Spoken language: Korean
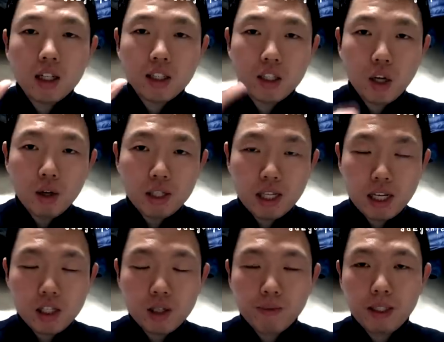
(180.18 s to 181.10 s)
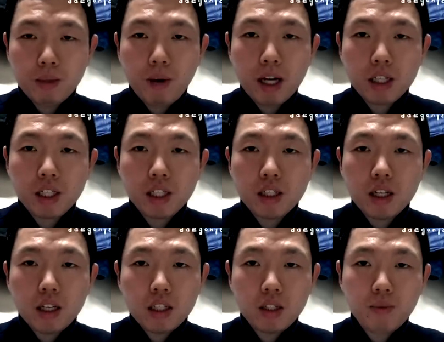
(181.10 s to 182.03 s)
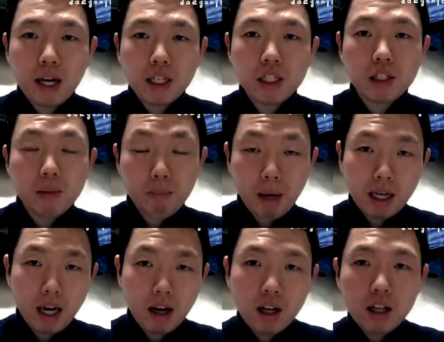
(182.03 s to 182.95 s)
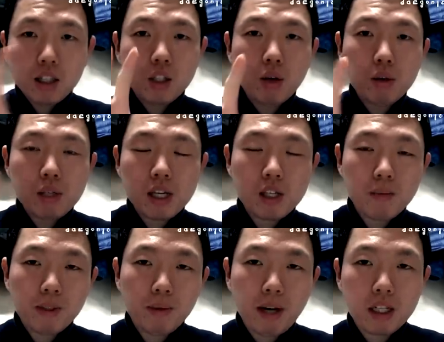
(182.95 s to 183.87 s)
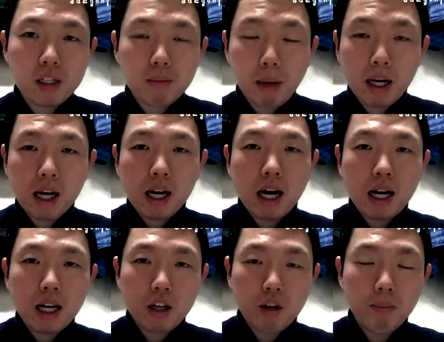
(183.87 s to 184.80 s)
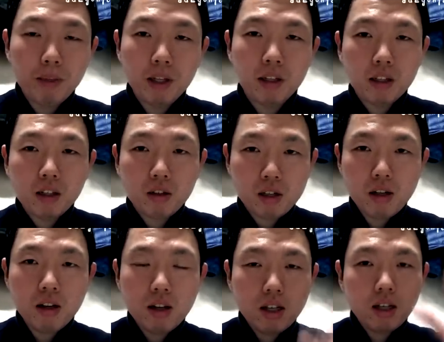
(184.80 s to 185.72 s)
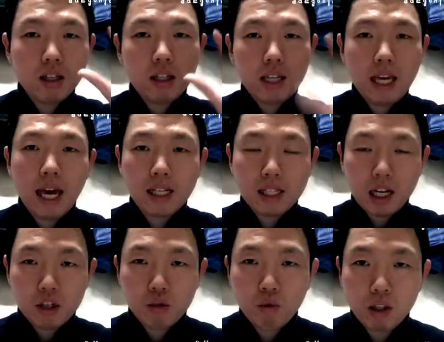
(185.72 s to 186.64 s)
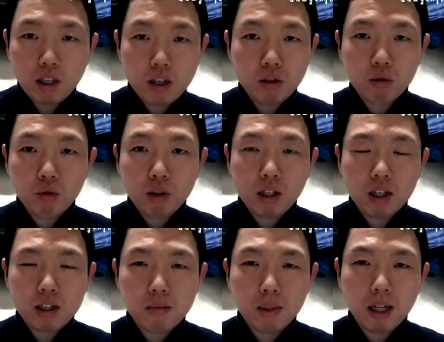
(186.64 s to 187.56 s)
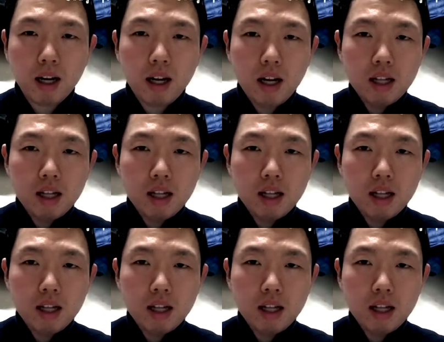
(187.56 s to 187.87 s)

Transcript: no sense of direction, direction 방향, no sense of direction 방향 감각이 없는 것을 he has 가지고 있다 정도가 되겠습니다.